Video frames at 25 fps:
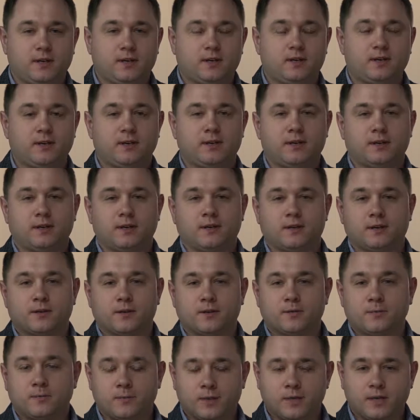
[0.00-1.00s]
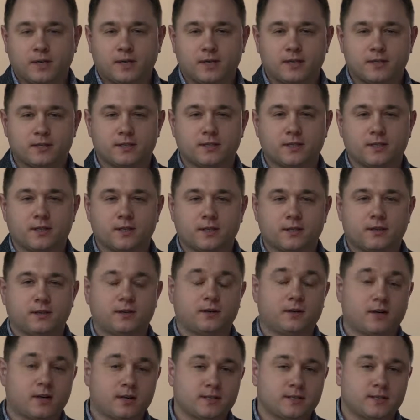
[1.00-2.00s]
И мы находили
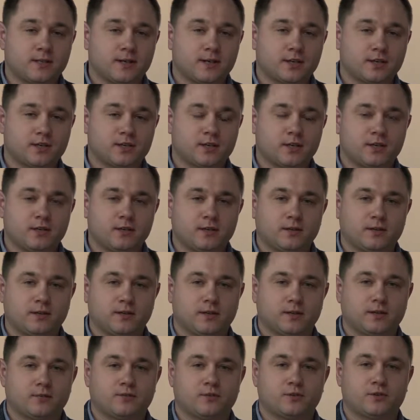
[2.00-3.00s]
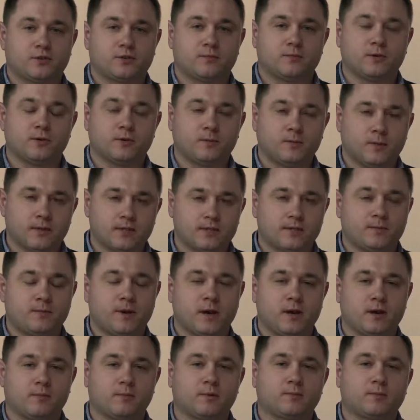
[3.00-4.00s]
разные решения для того, чтобы
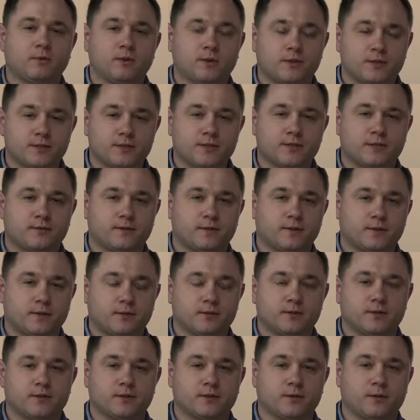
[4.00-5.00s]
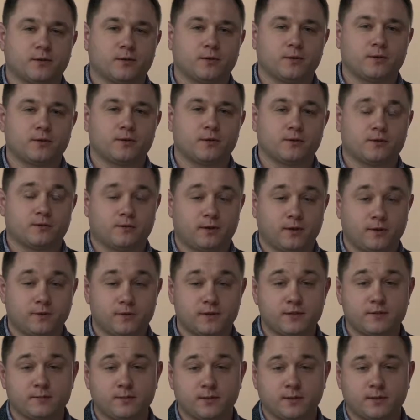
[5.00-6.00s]
максимально популяризировать эту технологию на
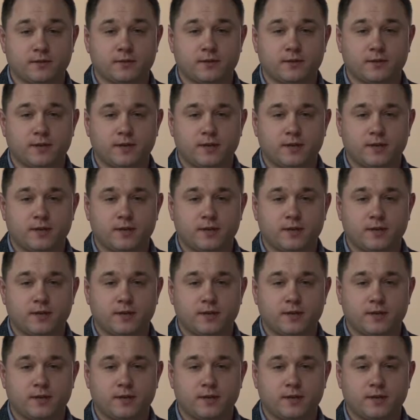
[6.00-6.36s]
весь мир.